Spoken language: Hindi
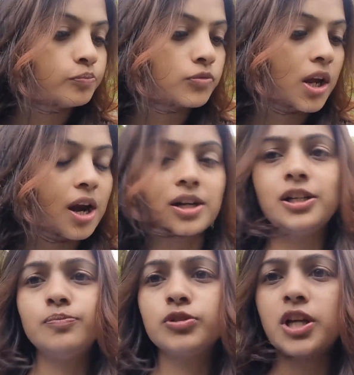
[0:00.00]
घर का
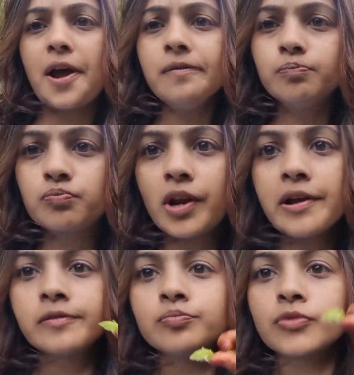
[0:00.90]
मीठा
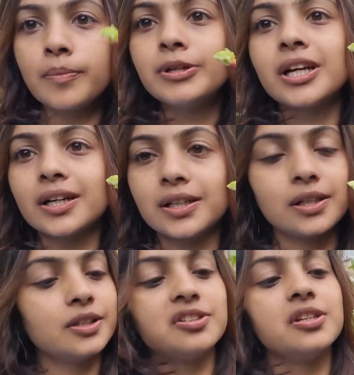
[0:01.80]
मीठा खट्टा
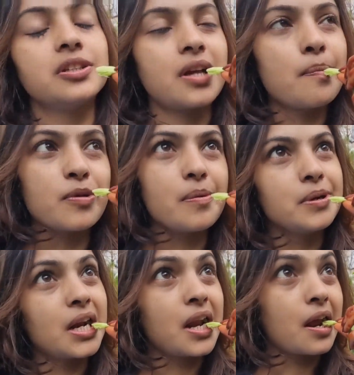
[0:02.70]
टेस्ट है इसका पूरा
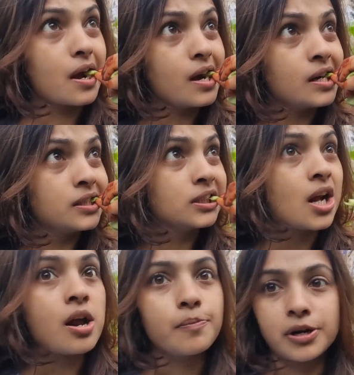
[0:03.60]
मीठा नहीं क्यों
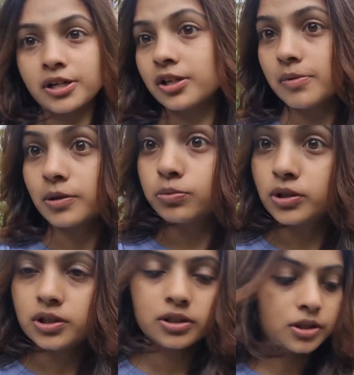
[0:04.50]
पकने के बाद पूरा
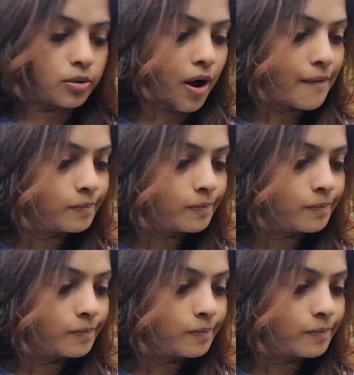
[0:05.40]
टेस्ट होगा